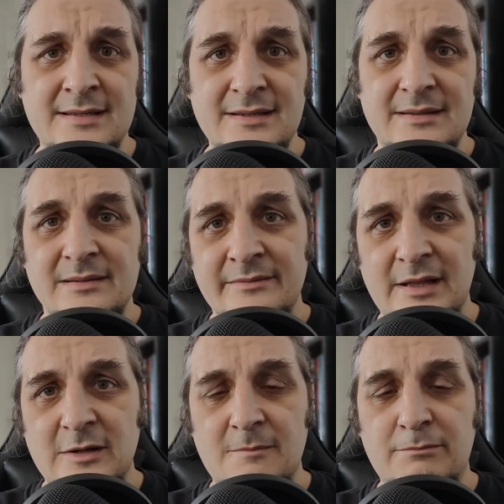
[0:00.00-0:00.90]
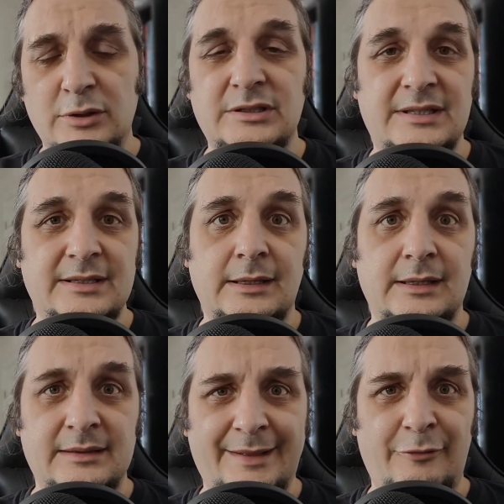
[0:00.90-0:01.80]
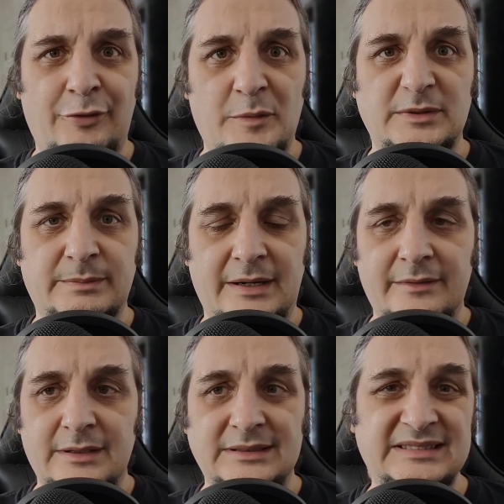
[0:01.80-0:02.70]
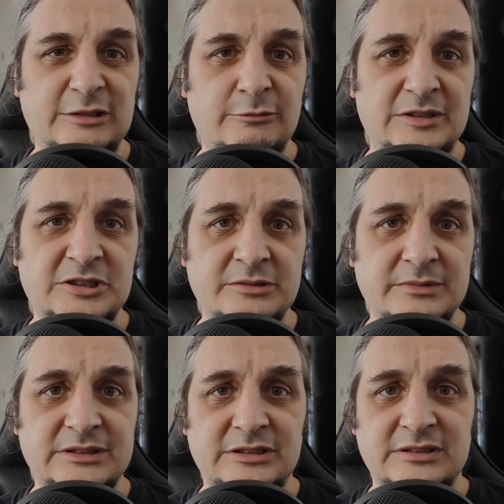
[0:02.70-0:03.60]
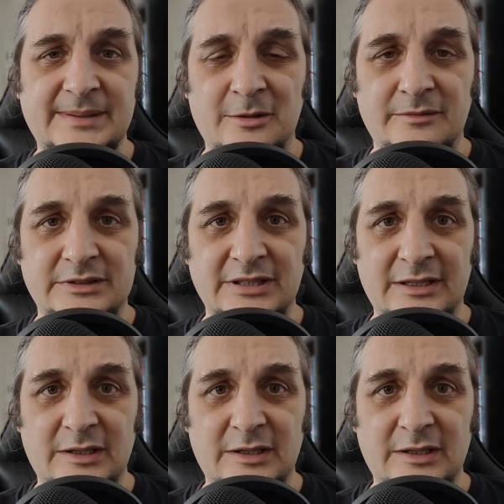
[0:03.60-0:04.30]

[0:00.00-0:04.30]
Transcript: i wielką politykę i tego typu sprawy i zobaczymy co z tego wyjdzie.